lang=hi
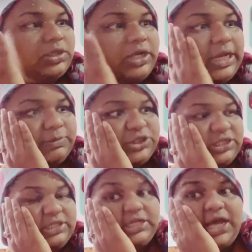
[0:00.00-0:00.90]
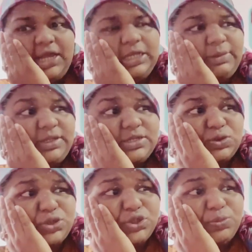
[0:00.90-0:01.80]
अब चलते हैं नहाने के बाद किसको
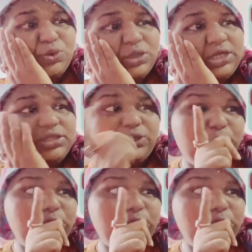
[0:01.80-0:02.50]
इसको भूख लगती है डू